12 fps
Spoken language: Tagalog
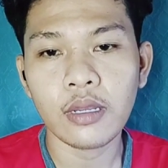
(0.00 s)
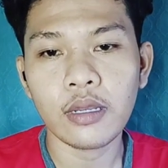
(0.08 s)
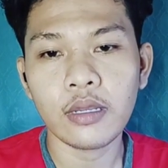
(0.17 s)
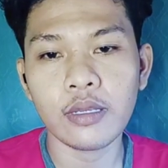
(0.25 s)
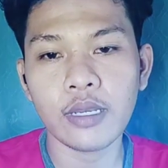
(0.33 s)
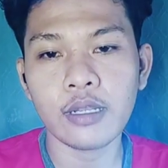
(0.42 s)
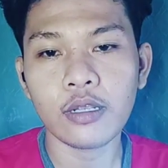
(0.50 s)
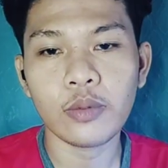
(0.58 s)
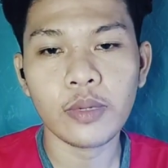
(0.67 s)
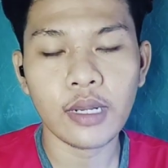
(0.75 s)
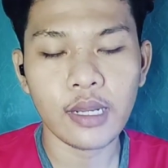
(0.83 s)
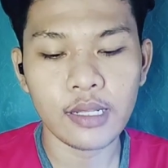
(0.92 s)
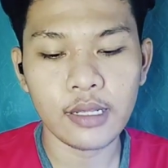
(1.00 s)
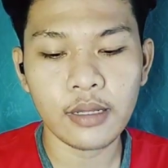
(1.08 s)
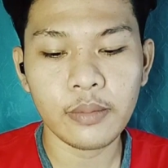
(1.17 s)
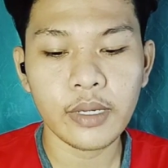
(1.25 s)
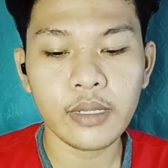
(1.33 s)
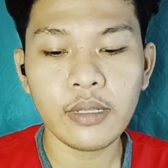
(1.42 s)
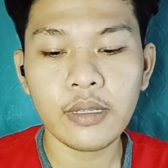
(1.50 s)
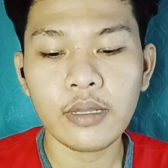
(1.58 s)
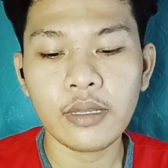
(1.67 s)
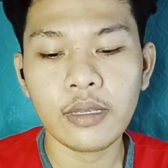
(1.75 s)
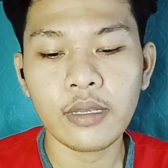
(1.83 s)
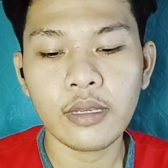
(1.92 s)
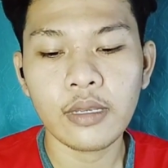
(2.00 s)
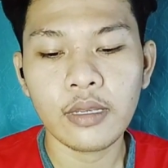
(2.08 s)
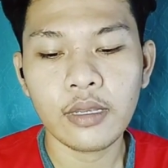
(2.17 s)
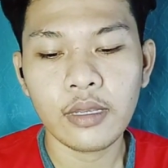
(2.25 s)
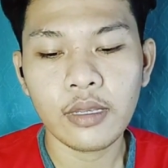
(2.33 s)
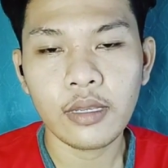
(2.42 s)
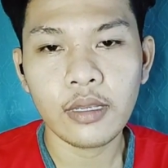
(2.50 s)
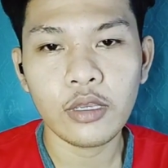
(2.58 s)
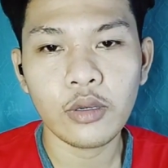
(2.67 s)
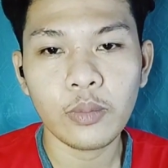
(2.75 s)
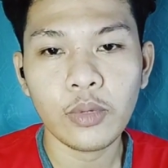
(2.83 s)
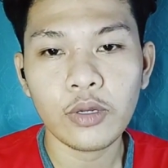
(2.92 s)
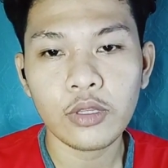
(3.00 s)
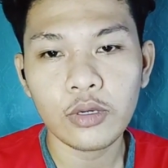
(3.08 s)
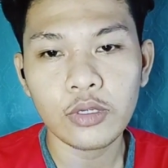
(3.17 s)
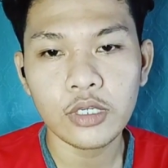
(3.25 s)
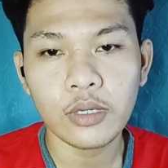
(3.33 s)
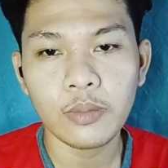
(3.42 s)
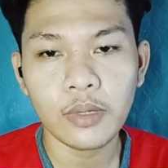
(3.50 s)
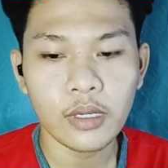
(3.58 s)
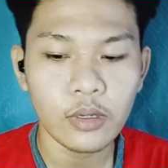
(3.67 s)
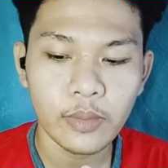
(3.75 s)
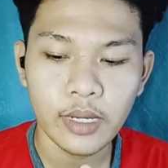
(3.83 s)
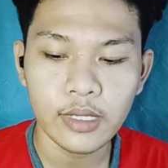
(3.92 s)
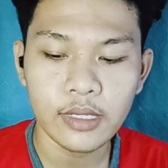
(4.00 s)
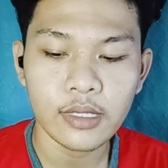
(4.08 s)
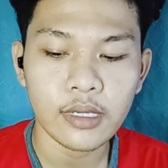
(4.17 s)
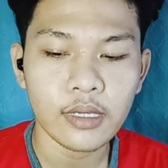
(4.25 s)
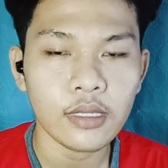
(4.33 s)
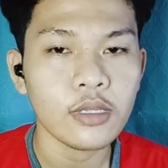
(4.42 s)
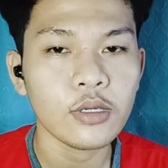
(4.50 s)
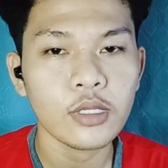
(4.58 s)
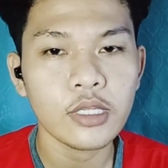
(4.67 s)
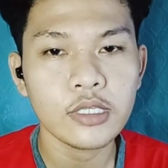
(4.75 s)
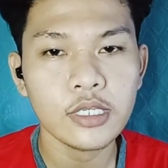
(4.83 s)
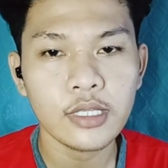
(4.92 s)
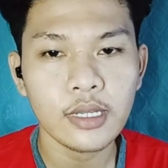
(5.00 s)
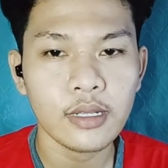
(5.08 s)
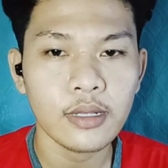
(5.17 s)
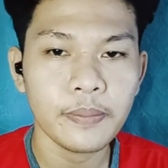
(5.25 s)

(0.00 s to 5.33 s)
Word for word: yan gumagana naman yung button syempre gumana din yung digital